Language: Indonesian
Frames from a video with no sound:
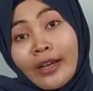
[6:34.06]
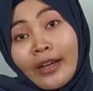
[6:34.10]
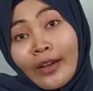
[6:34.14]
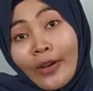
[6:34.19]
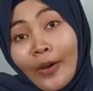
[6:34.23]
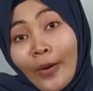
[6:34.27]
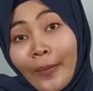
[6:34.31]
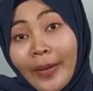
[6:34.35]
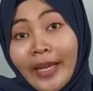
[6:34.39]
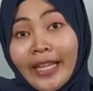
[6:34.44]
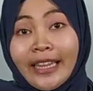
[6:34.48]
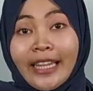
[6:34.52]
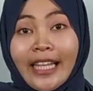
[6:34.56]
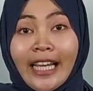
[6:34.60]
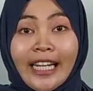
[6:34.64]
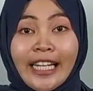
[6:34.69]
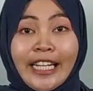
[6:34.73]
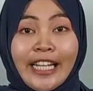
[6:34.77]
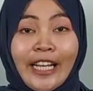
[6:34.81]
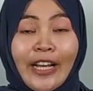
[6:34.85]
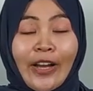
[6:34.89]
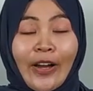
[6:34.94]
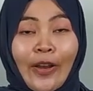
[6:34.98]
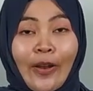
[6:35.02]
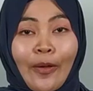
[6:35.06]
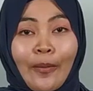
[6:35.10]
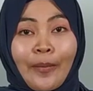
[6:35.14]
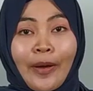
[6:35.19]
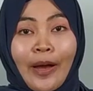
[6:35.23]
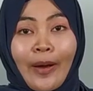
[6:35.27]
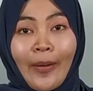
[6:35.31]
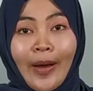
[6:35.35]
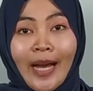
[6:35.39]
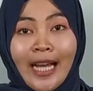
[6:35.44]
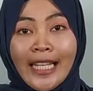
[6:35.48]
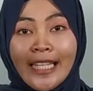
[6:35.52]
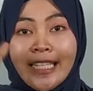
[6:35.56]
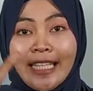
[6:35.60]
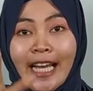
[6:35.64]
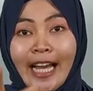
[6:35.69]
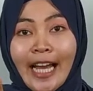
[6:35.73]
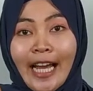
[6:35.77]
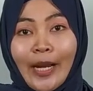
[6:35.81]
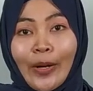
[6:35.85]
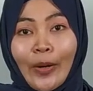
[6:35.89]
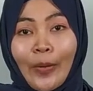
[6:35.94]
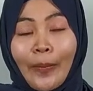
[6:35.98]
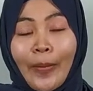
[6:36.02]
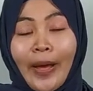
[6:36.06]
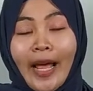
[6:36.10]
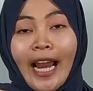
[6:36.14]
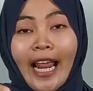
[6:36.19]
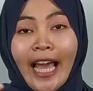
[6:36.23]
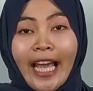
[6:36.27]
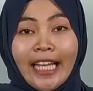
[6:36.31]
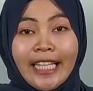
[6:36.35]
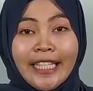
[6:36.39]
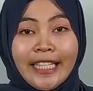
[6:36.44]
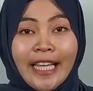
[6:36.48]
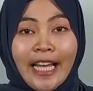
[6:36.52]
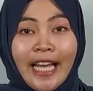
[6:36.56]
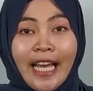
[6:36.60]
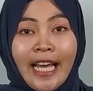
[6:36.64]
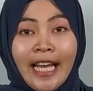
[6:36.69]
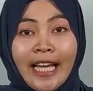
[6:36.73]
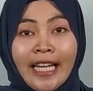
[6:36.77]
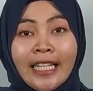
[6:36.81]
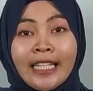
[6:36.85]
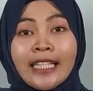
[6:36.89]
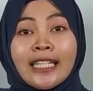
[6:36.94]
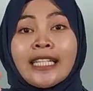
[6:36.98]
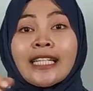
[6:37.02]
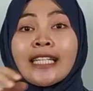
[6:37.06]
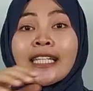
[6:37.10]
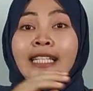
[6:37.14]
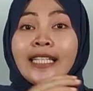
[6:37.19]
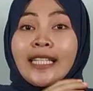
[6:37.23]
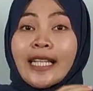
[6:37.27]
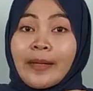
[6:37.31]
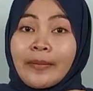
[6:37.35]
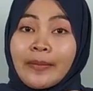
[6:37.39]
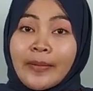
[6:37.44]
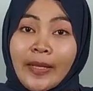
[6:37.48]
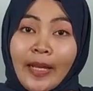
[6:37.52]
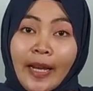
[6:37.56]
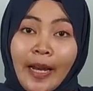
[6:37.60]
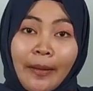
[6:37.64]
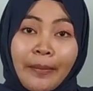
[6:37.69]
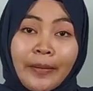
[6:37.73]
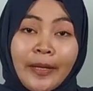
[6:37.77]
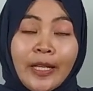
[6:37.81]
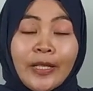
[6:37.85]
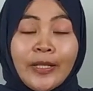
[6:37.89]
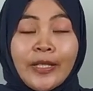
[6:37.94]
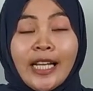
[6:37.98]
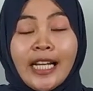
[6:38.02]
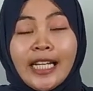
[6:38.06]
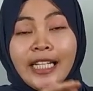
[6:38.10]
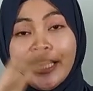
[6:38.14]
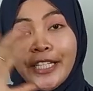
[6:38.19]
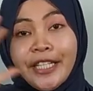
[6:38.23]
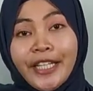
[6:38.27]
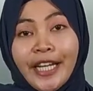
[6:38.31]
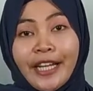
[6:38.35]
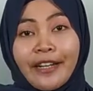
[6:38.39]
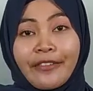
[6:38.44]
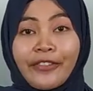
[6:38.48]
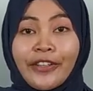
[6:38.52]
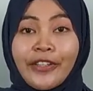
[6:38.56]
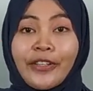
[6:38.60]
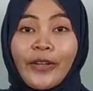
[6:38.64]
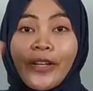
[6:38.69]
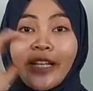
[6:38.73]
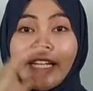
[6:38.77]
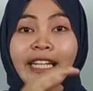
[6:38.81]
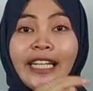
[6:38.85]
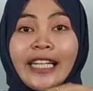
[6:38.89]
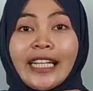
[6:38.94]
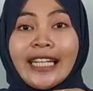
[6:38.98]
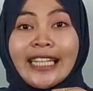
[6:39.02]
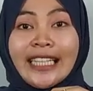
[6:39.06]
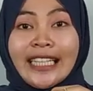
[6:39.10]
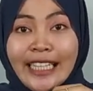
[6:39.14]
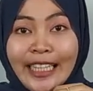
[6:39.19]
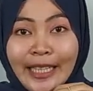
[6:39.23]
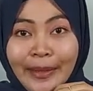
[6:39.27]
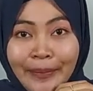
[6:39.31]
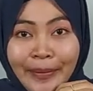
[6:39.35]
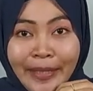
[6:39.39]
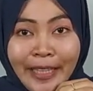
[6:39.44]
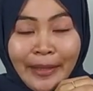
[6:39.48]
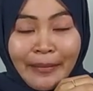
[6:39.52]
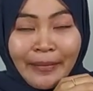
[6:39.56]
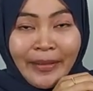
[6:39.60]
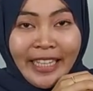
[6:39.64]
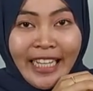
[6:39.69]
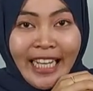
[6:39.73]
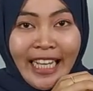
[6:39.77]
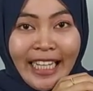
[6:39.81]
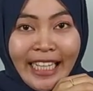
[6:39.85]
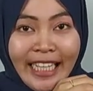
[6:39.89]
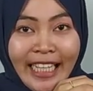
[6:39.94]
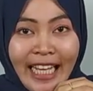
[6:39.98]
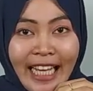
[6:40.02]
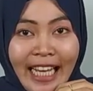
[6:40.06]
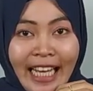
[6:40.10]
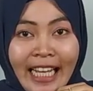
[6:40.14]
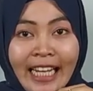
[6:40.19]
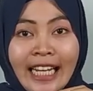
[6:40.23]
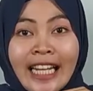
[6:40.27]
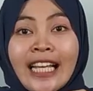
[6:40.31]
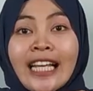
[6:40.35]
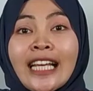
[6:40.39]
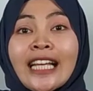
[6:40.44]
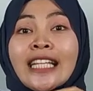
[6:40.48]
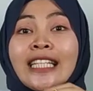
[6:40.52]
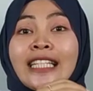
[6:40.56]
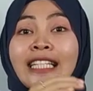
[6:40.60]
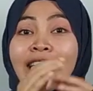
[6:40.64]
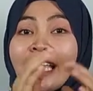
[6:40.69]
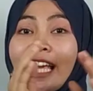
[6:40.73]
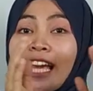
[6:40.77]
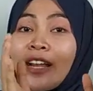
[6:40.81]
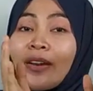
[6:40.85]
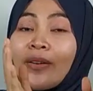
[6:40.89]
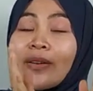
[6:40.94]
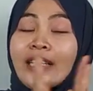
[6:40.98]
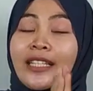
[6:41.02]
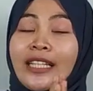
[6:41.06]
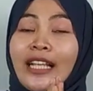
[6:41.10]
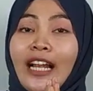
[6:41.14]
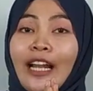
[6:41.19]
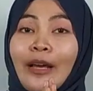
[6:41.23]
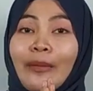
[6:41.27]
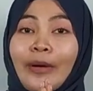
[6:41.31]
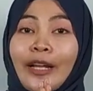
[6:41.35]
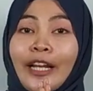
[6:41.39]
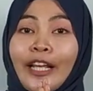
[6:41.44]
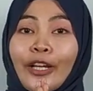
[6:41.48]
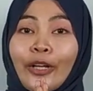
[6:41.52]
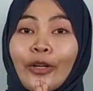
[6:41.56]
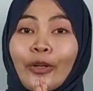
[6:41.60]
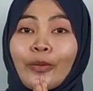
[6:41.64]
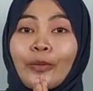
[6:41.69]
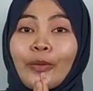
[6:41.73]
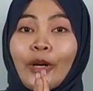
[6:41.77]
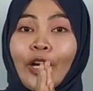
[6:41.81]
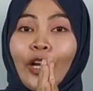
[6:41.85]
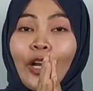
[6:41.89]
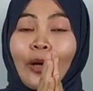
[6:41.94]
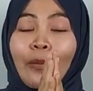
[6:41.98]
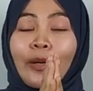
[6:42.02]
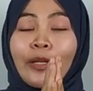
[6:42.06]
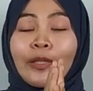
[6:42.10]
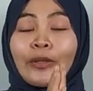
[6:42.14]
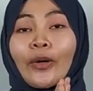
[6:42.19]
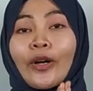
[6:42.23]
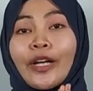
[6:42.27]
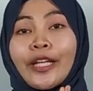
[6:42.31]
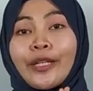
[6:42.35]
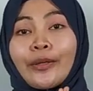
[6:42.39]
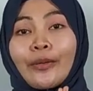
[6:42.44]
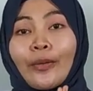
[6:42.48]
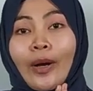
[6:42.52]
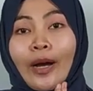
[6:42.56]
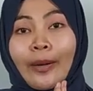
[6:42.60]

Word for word: komentar di kolom bawah. Jangan lupa like-nya, subscribe, dan juga share video ini ke teman-teman kalian. Sekian, wassalamualaikum warahmatullahi